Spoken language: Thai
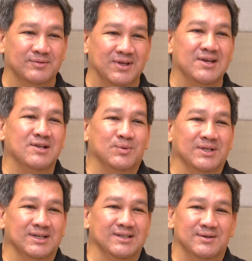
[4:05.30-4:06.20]
ซิงกิ้งทวิ
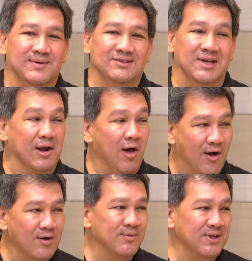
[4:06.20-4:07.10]
ตเตอร์คือว่าเสียงร้อ
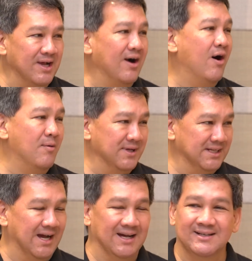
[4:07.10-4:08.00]
งของผู้หญิงออกมา
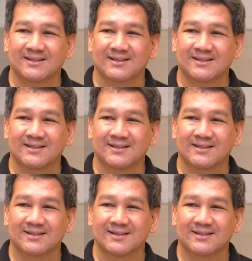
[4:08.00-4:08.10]
จาก